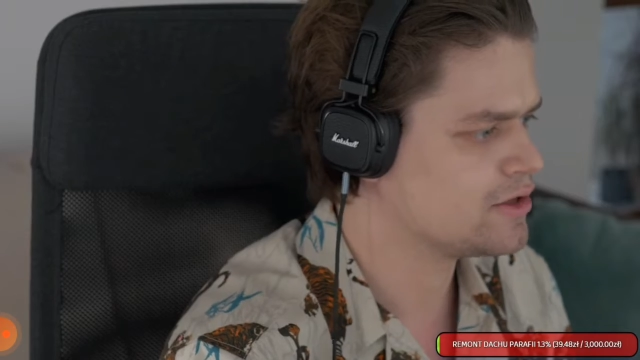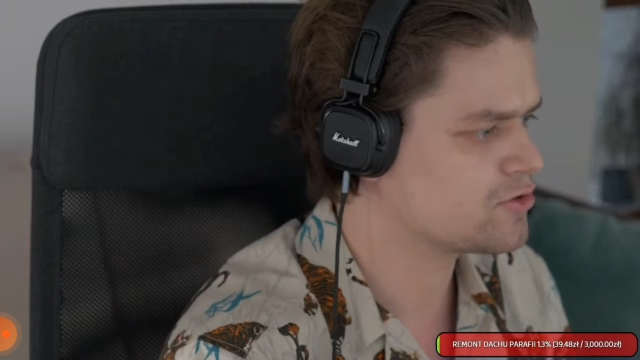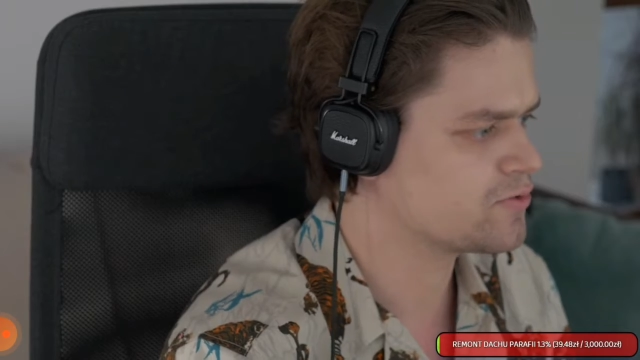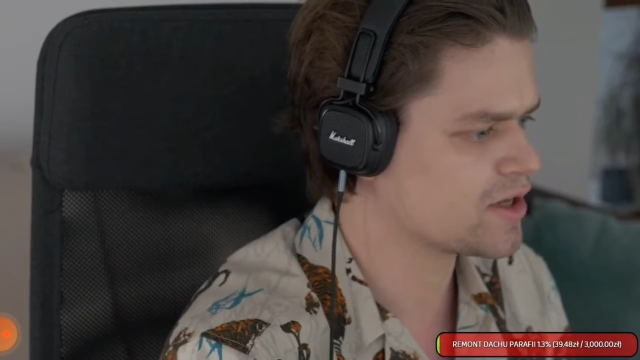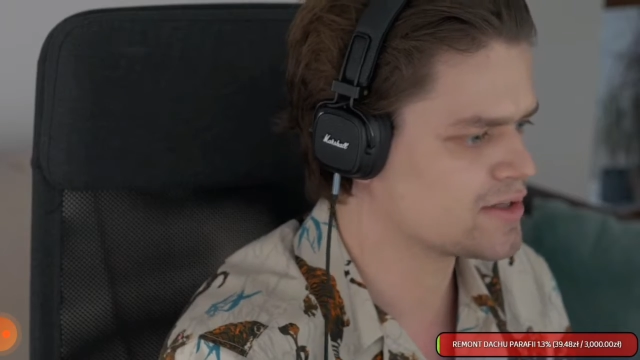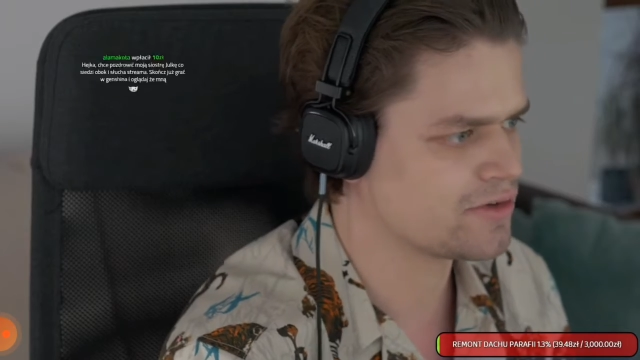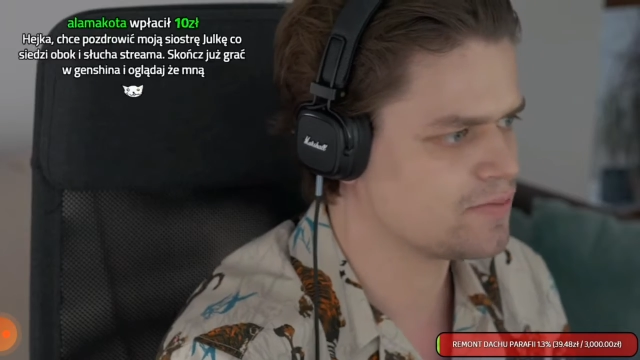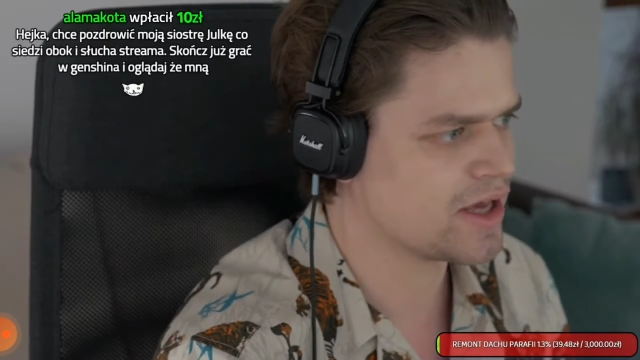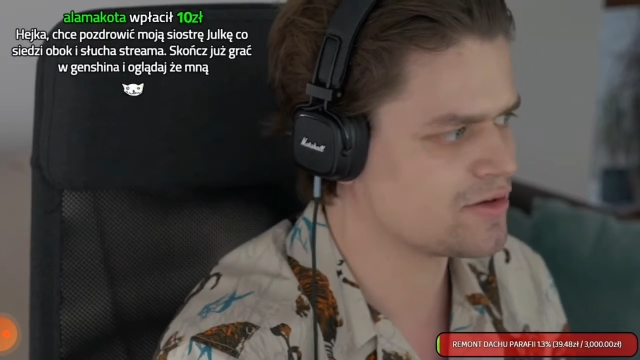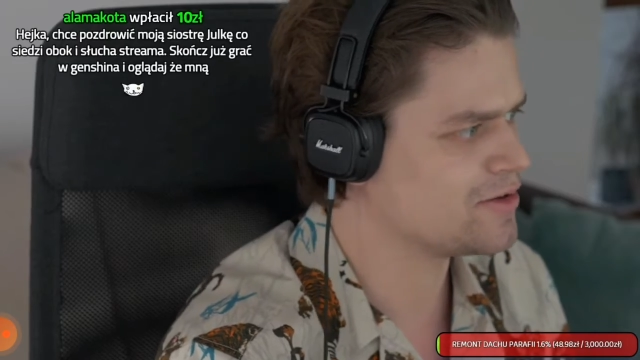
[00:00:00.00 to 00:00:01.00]
YouTube tutaj jest
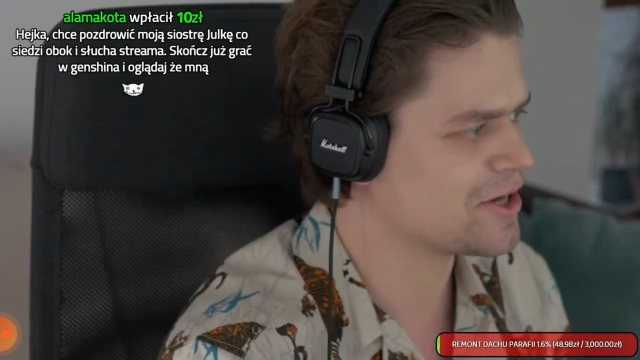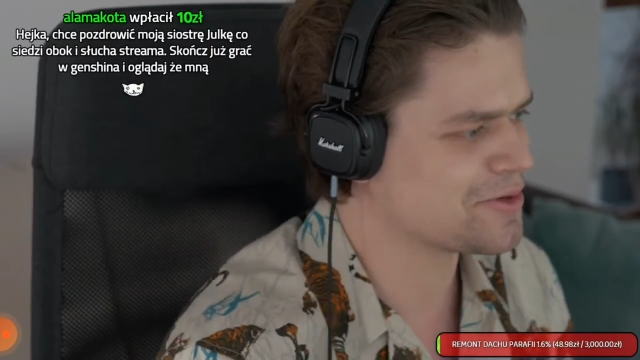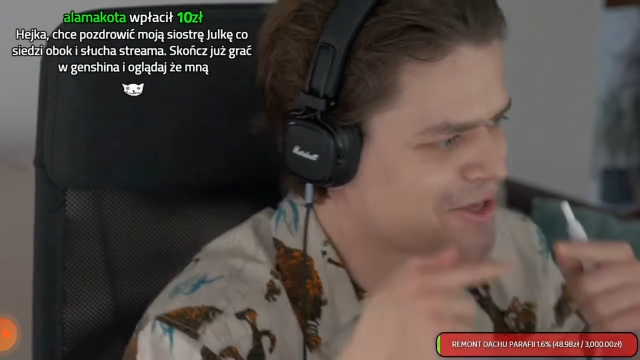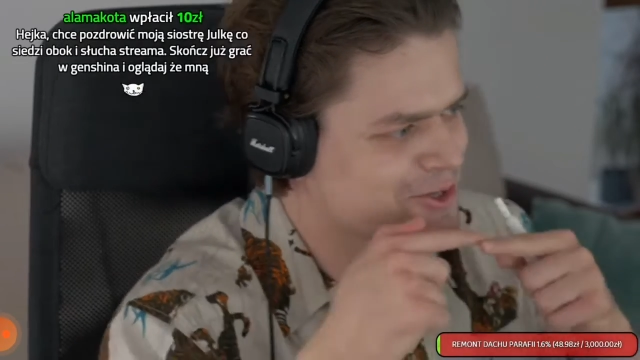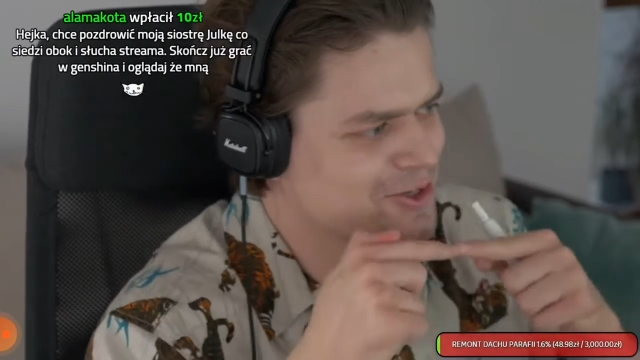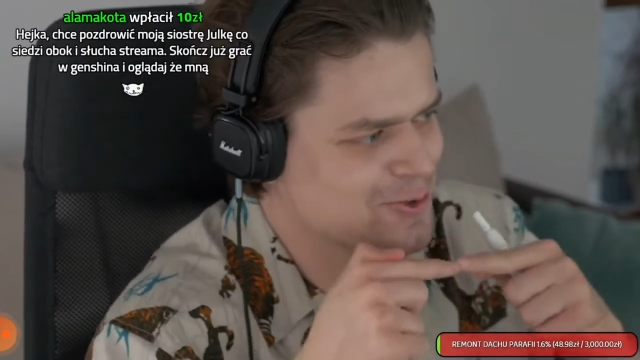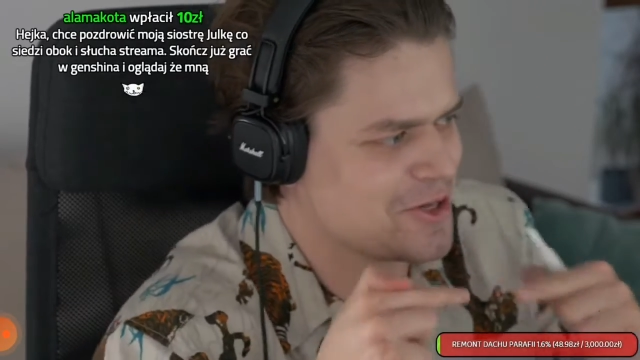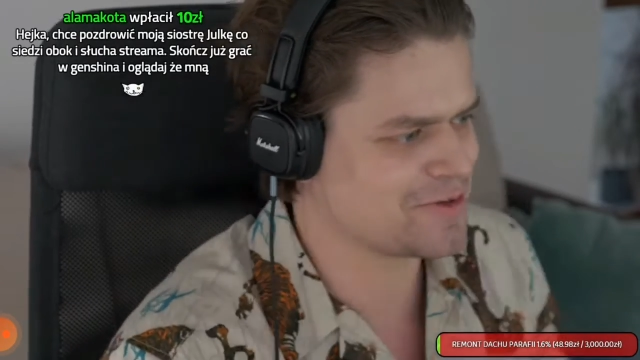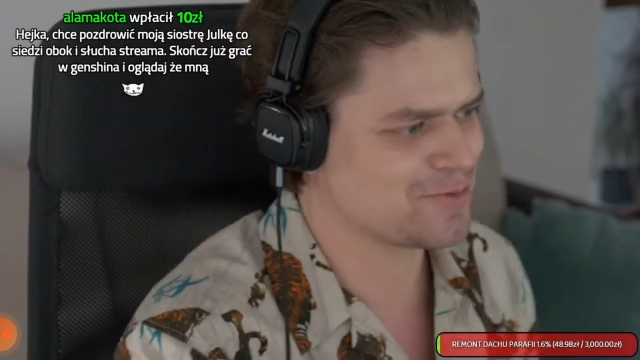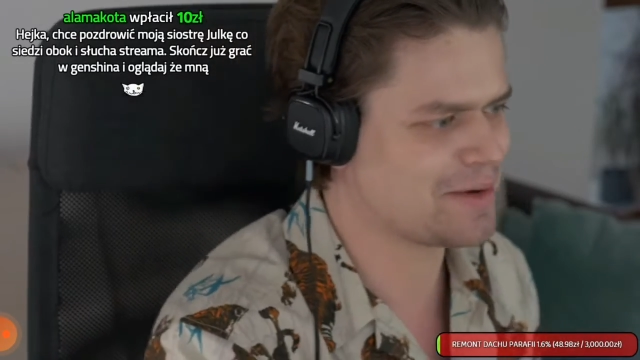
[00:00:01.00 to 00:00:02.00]
nawet mniej, jeszcze mniejszy mniejszy niż
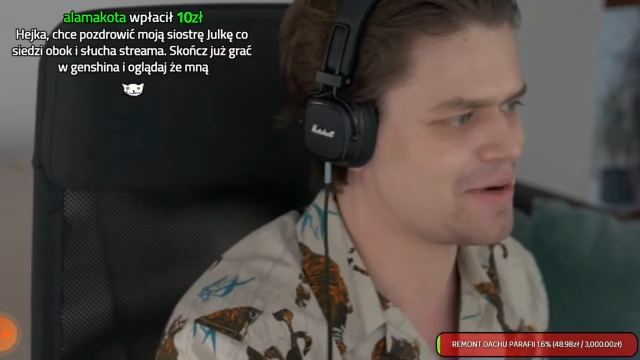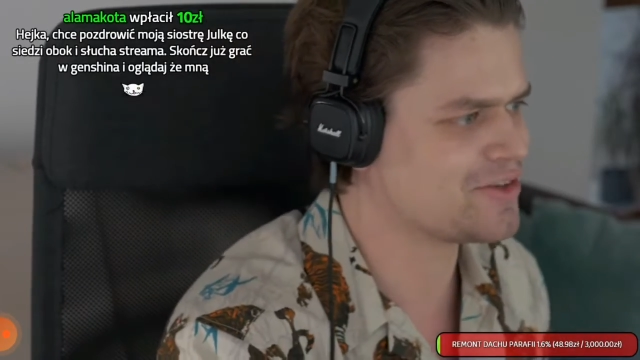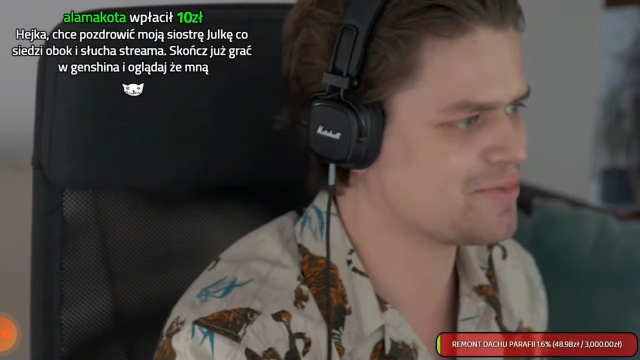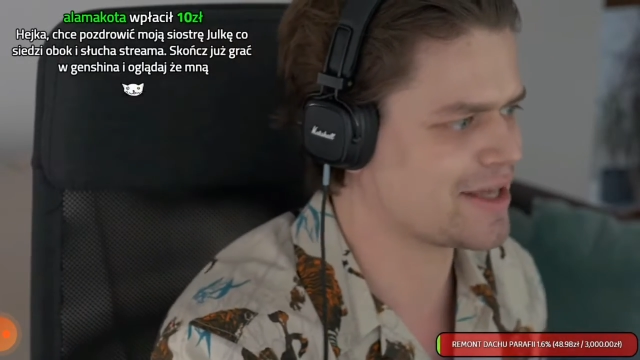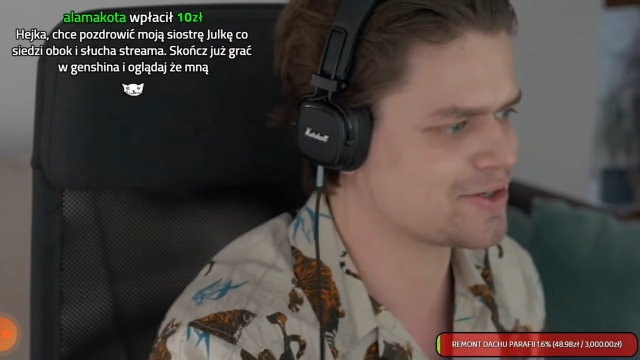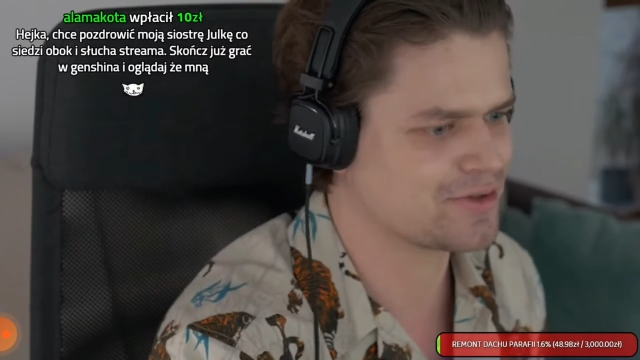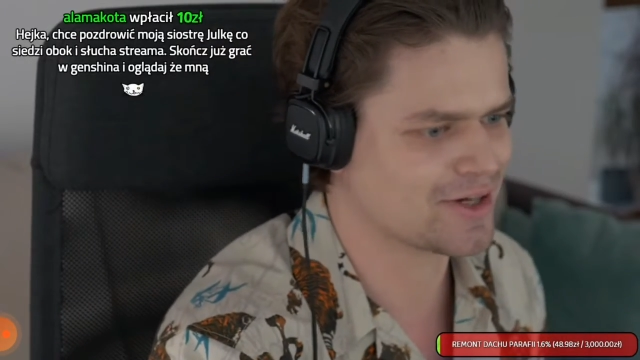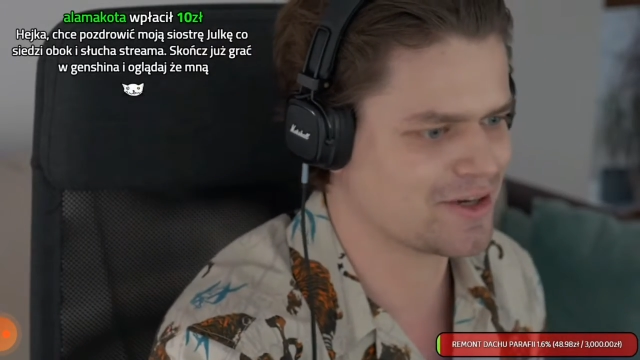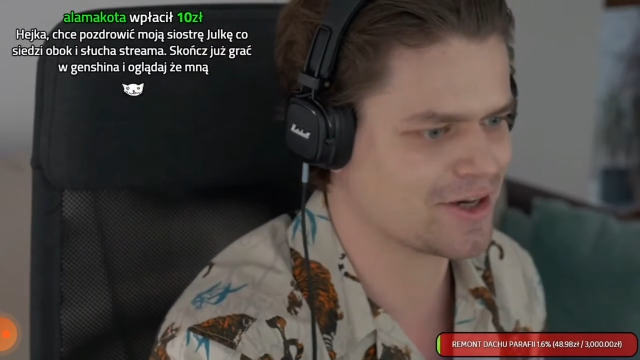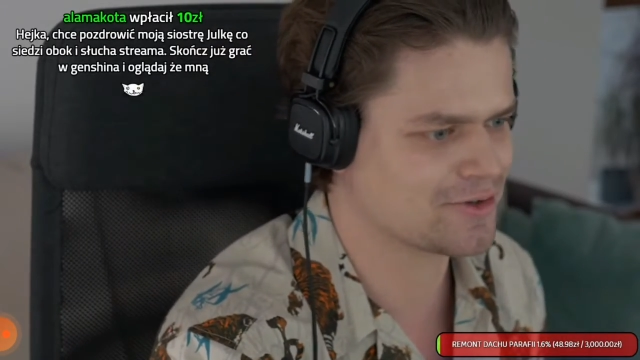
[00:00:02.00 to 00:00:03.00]
Twitch, więc musiałem naprawdę się postarać, żeby
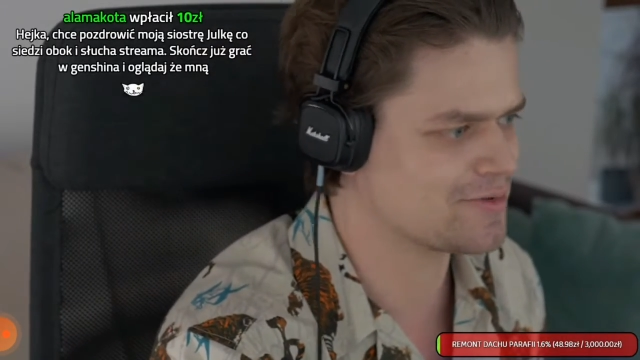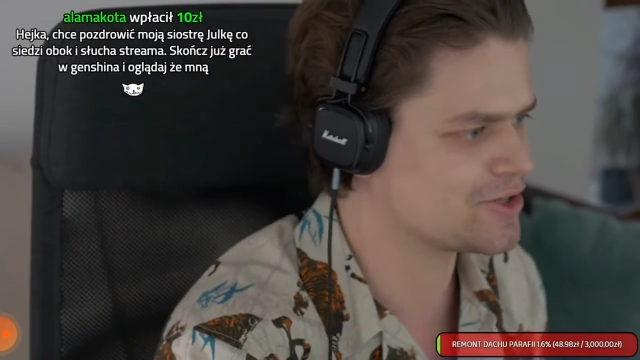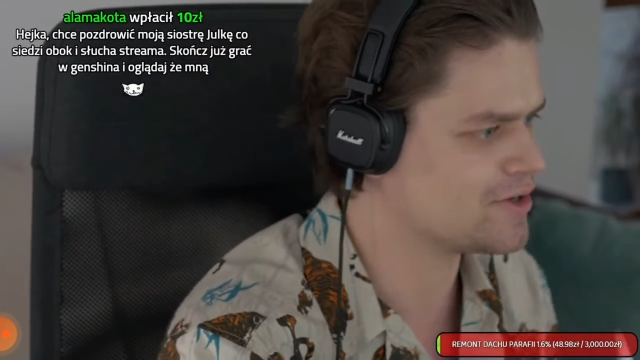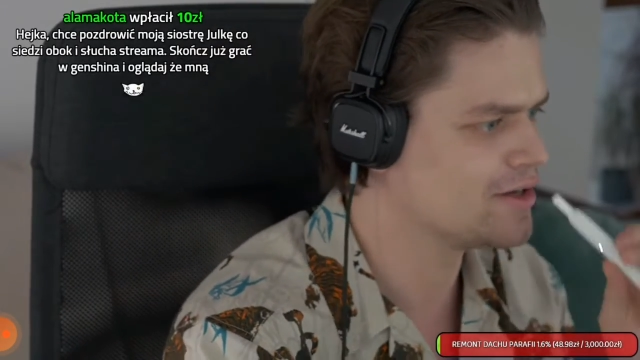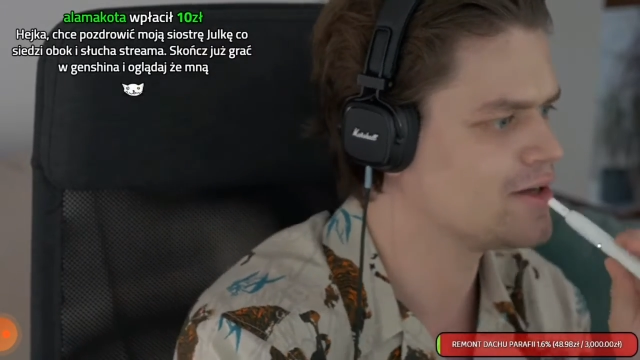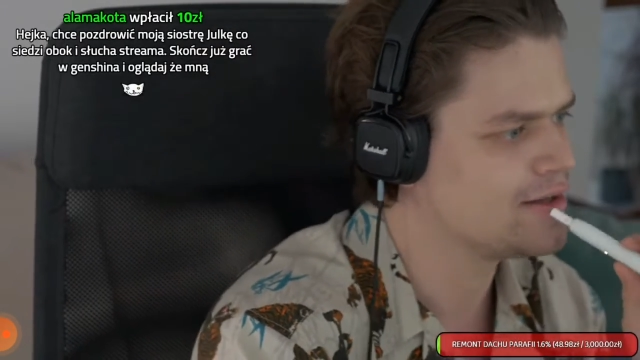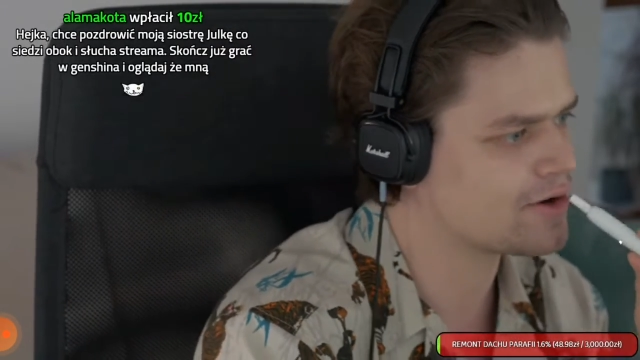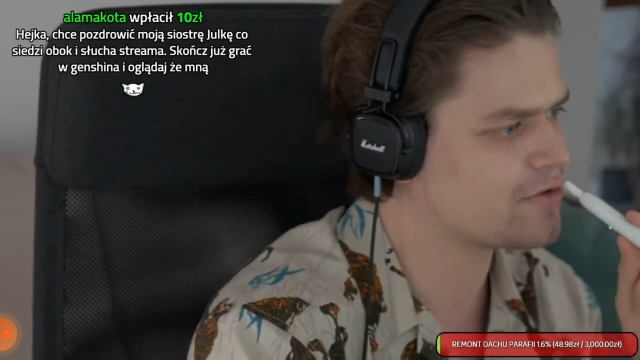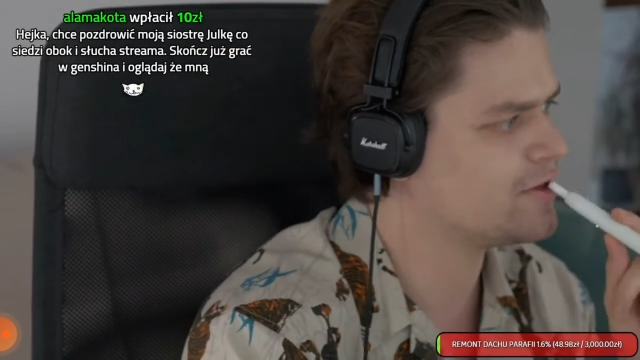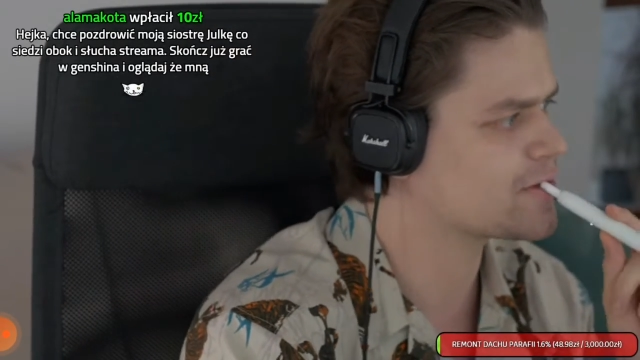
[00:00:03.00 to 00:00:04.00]
te żarty się jakoś zmieściły,
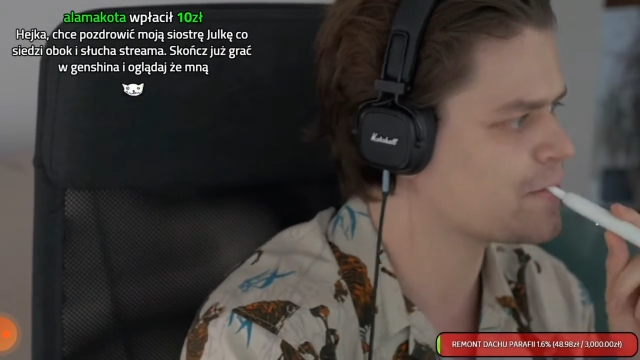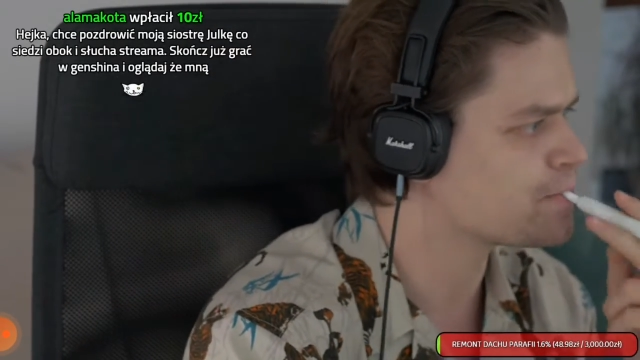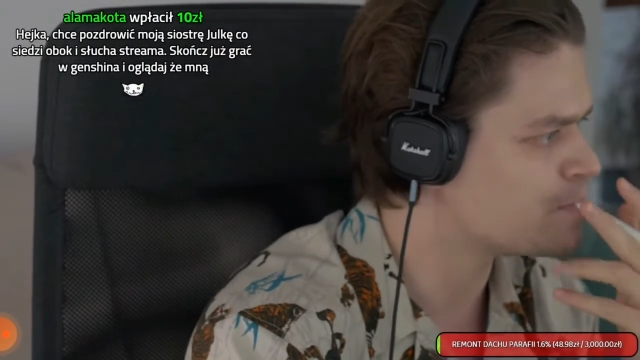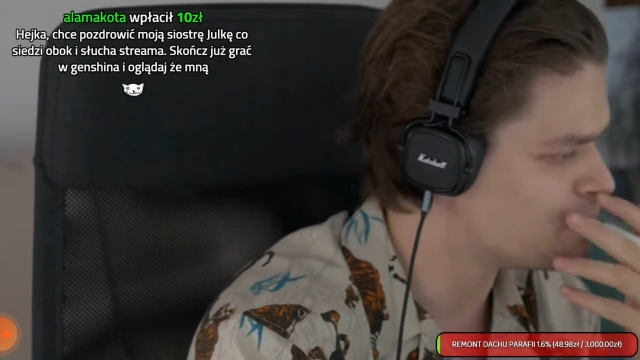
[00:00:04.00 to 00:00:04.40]
jakkolwiek widocznie.